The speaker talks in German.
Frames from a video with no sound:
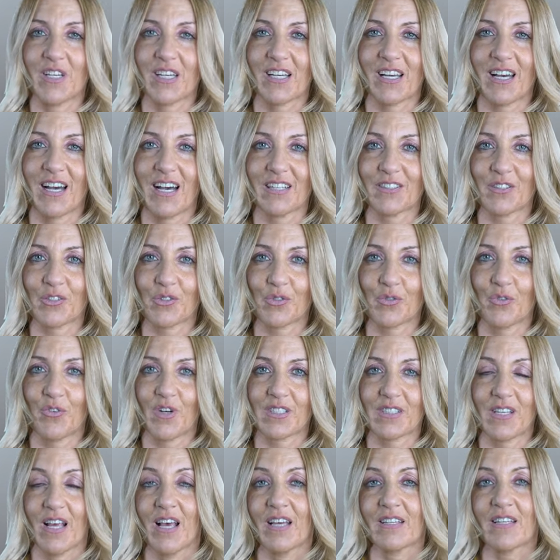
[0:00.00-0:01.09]
wir gerade
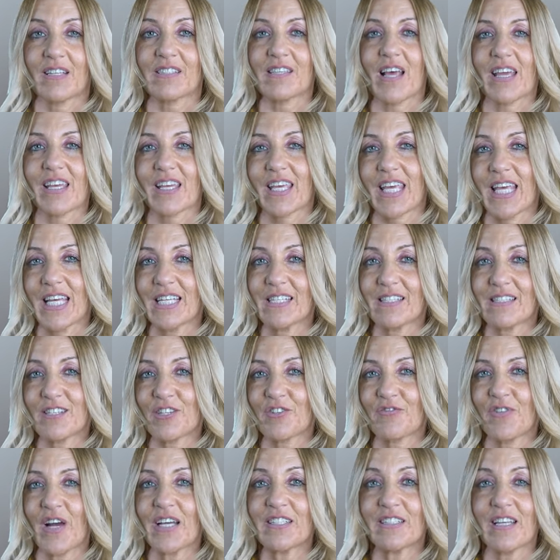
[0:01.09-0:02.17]
sowas, dass ein Kind
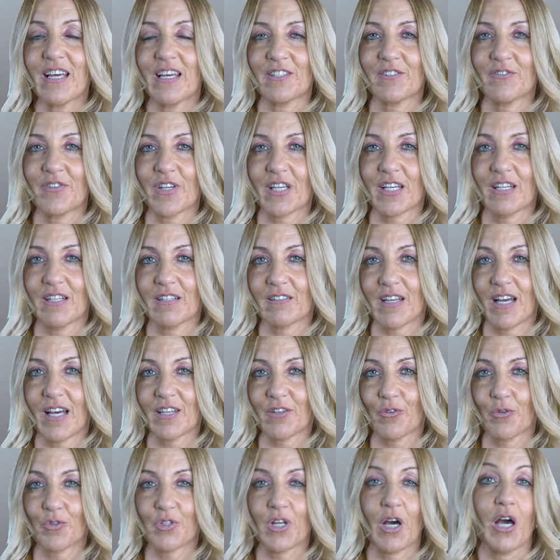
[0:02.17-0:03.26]
sich weiterentwickeln
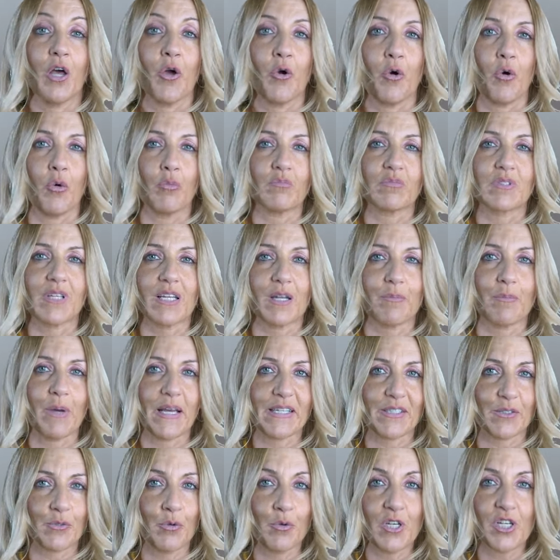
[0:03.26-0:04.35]
kann oder um seine
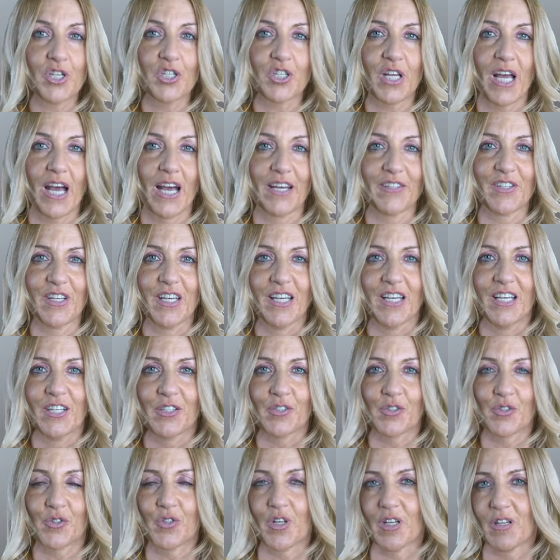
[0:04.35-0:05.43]
Persönlichkeit
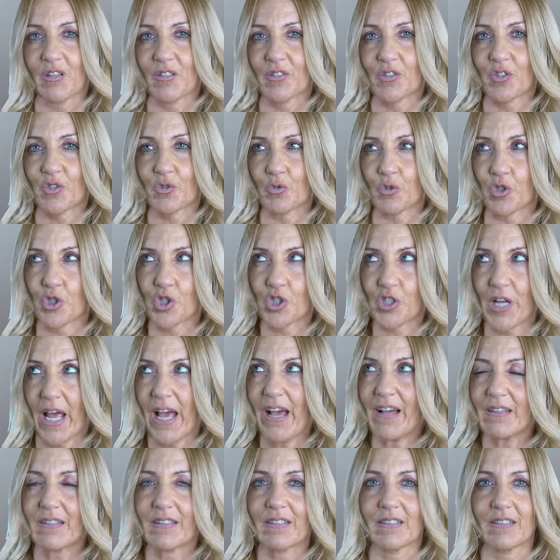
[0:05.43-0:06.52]
äh, zu
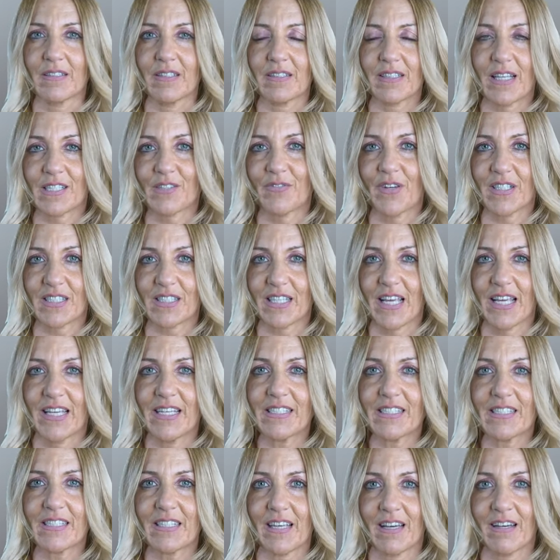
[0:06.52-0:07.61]
stärken, das was er
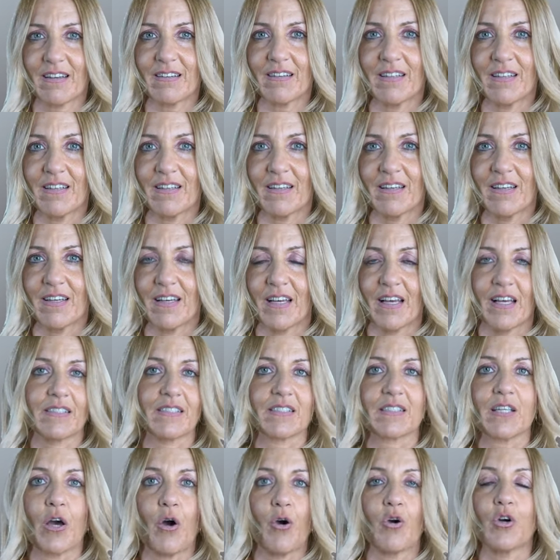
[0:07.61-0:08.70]
ist, ja. Es
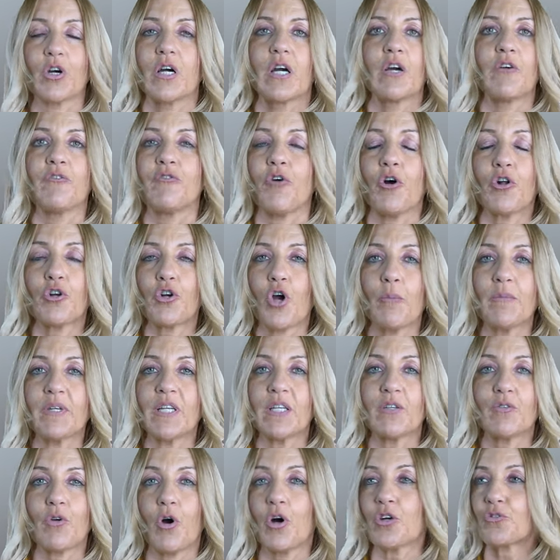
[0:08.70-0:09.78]
ist auch vollkommen
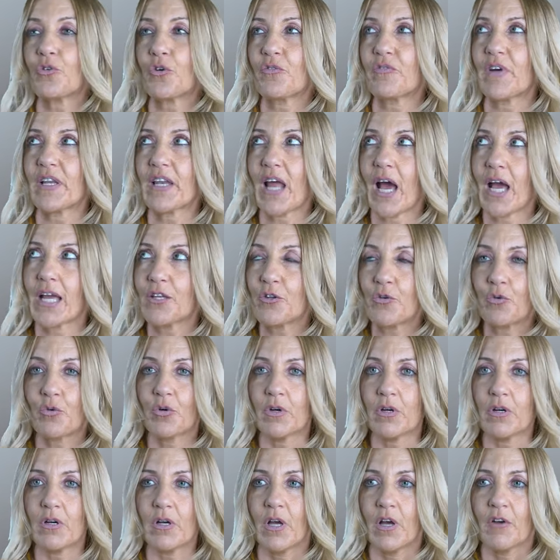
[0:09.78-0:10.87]
in Ordnung, wenn ein
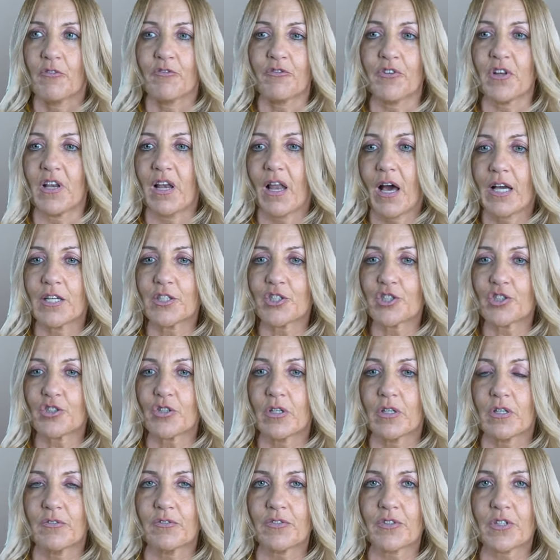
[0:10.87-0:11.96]
Junge vielleicht
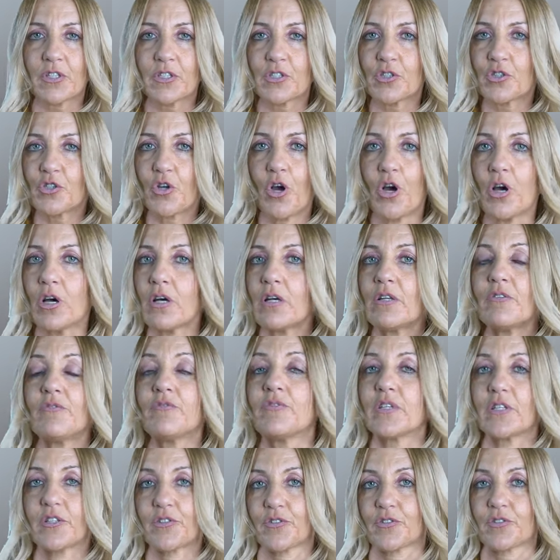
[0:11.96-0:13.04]
Friseurin
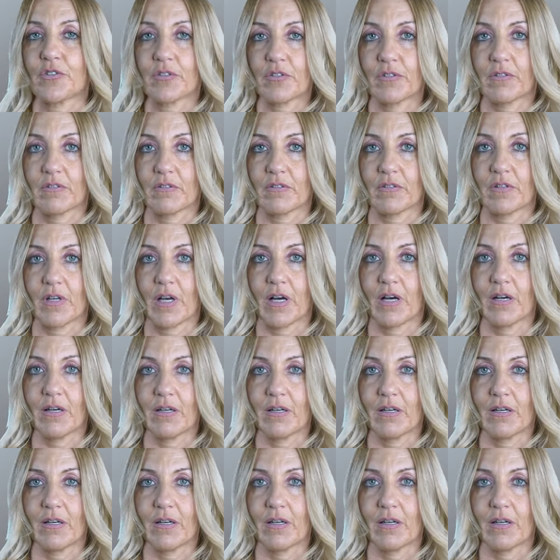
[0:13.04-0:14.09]
wird, ja.